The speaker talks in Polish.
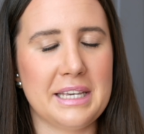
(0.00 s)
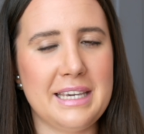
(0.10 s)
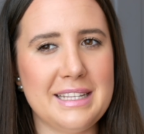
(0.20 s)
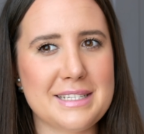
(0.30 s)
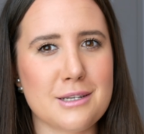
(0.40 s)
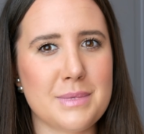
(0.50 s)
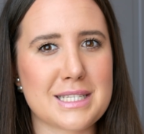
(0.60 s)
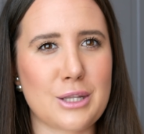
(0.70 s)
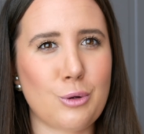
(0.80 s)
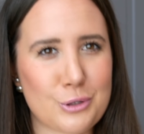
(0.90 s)
kiedy sobie
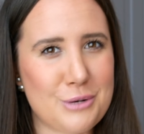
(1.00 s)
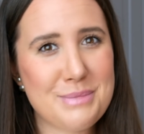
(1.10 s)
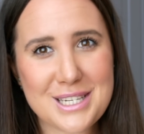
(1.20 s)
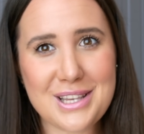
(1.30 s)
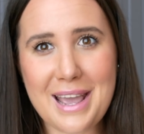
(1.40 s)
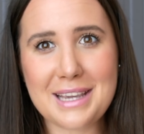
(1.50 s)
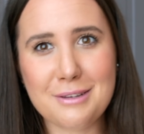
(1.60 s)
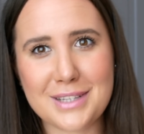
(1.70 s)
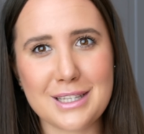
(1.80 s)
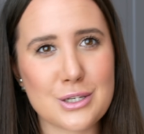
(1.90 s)
za dużo myślę
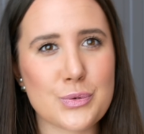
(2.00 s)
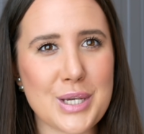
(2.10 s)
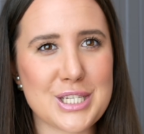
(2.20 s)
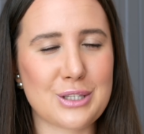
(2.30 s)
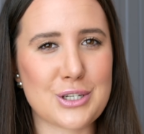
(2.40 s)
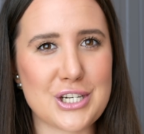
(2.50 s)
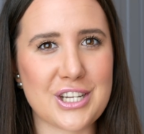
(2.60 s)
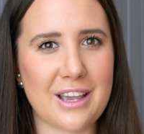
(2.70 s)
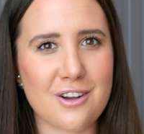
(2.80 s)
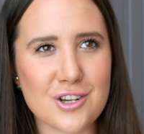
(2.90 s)
i wtedy czuję się
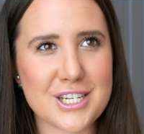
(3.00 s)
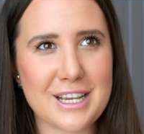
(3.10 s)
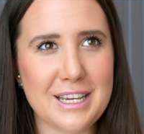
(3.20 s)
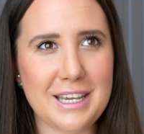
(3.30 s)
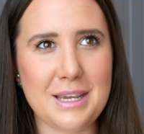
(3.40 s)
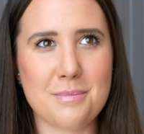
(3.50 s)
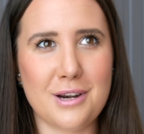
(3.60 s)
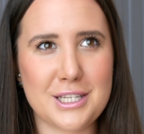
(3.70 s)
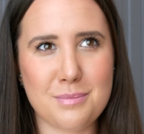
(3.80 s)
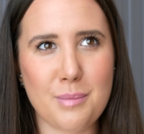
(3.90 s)
troszeczkę gorzej i
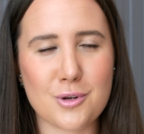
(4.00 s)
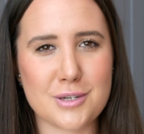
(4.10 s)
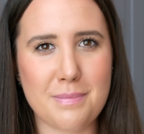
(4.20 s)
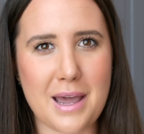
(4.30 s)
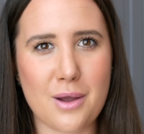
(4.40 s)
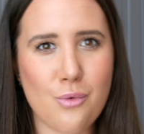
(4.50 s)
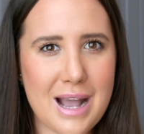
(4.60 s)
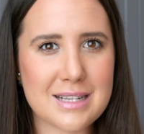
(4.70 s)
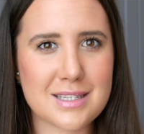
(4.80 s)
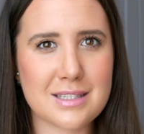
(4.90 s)
poleci mi może parę
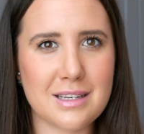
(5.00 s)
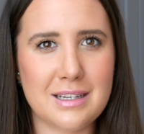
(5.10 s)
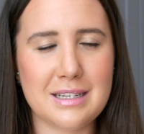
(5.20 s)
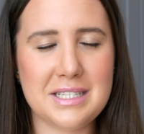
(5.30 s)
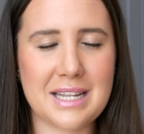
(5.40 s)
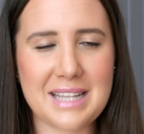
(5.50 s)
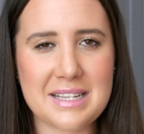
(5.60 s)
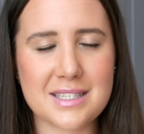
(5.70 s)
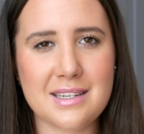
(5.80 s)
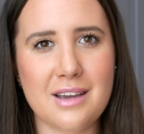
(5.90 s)
łez e, i
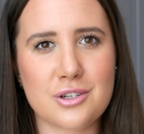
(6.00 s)
zatęsknię.